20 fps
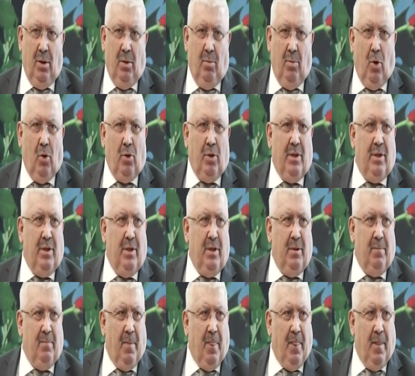E, bölgede
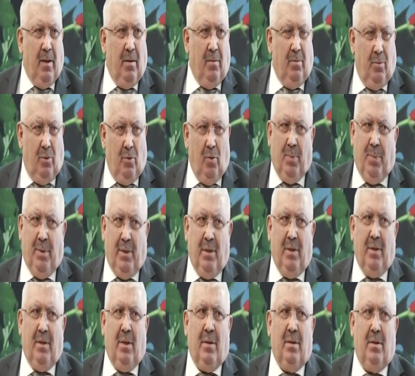büyük bir
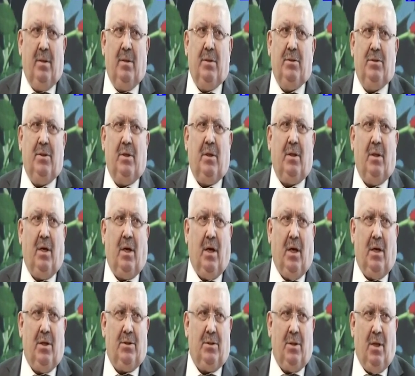inandırıcılıkla
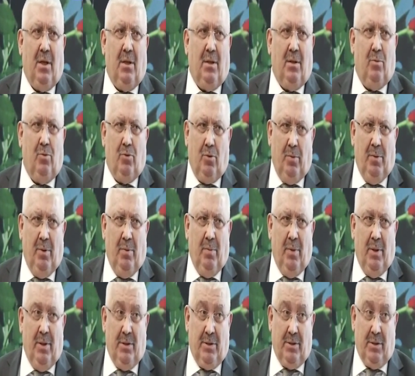karşılandı. Bunu o
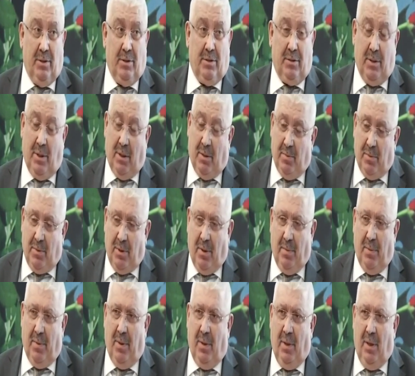bilmenizi isterim. Yani.
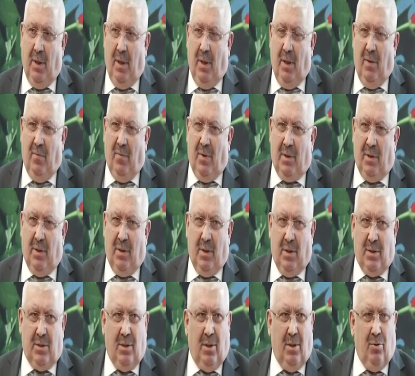Tabii.
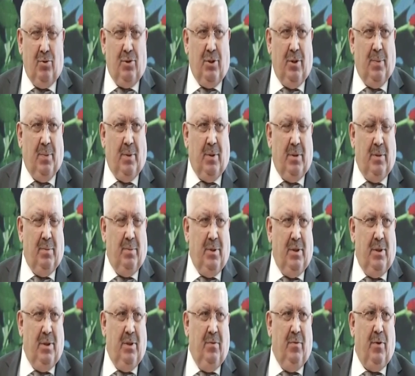Vatandaş daha önce yapılanı
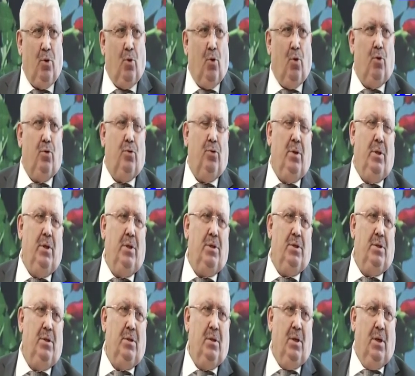bildiği ve gördüğü
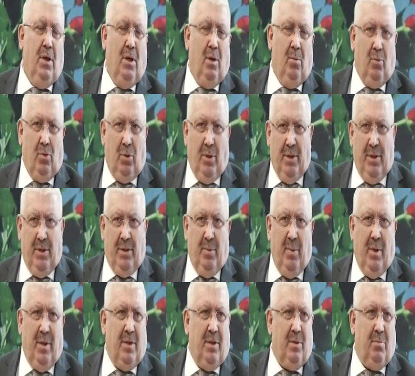için buna
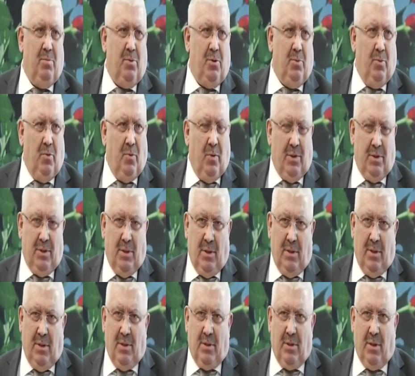itimat etmiş bir
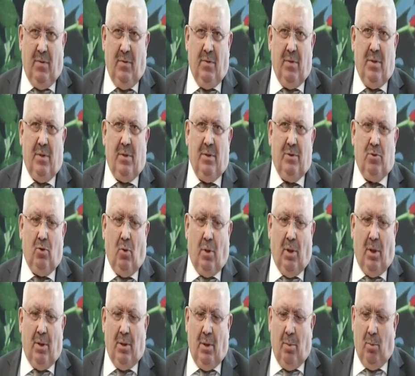vaziyette. Sevindirici
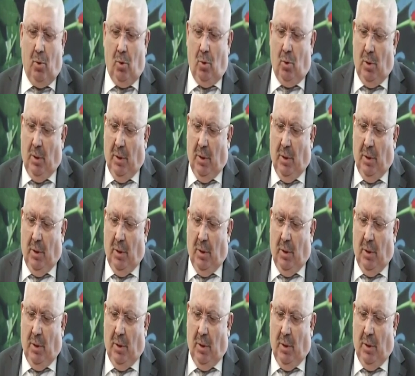olan da bu.